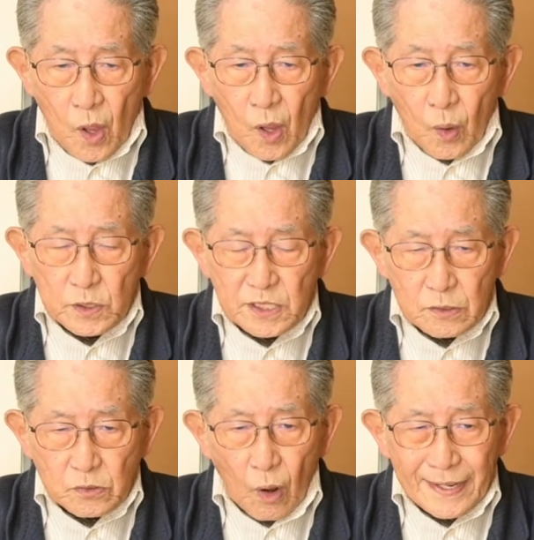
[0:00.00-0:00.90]
こいつは
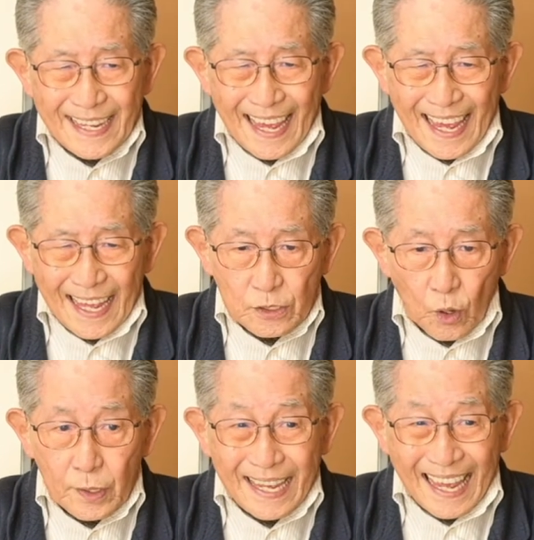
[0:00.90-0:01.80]
とっけーとっ
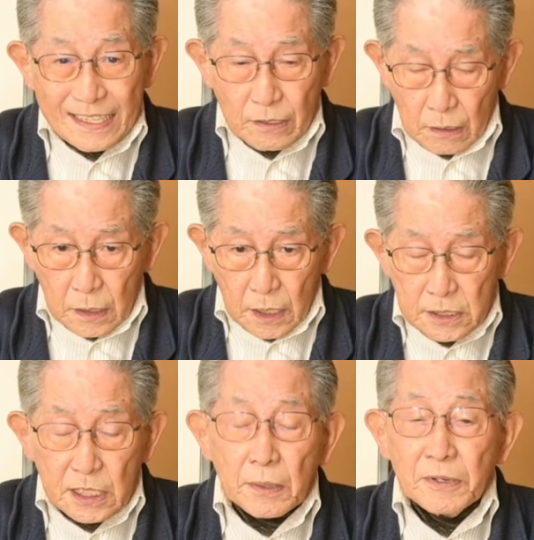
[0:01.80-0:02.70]
けーとけ
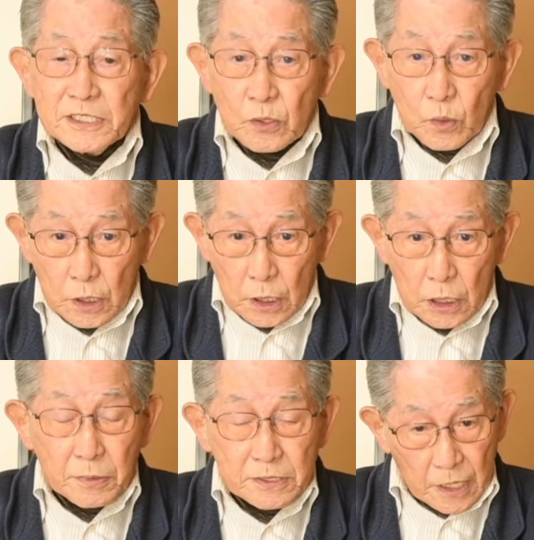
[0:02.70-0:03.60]
たたましい声で鳴
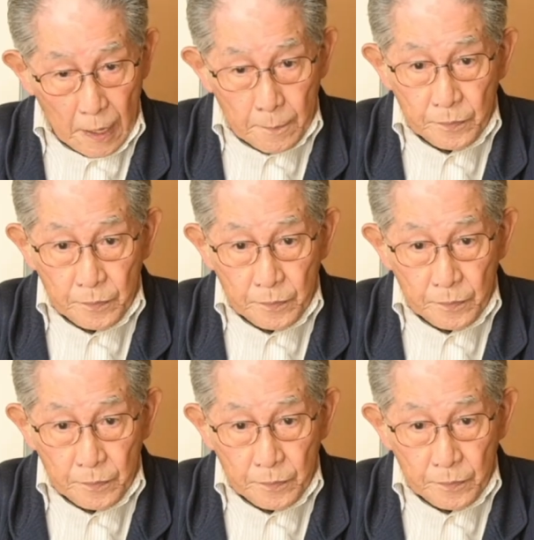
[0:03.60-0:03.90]
きますね。